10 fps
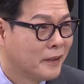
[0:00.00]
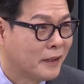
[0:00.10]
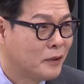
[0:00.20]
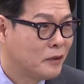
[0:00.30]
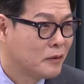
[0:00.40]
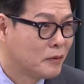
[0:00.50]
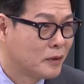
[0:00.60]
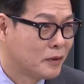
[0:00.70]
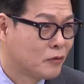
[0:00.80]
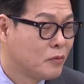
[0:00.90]
가령
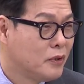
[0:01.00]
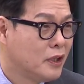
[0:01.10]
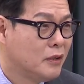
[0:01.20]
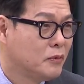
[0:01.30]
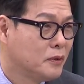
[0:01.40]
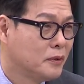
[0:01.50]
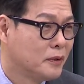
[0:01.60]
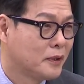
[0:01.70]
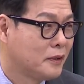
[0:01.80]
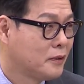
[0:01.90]
국민의힘은
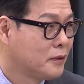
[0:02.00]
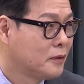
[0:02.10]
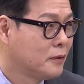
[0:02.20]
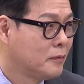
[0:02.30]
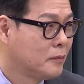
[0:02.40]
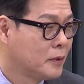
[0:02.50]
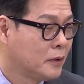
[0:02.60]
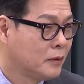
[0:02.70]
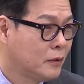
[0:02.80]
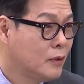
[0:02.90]
그
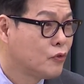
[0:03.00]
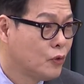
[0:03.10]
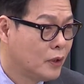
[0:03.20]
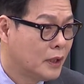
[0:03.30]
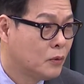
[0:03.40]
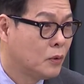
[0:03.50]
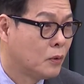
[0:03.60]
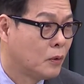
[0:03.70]
특검 수용하고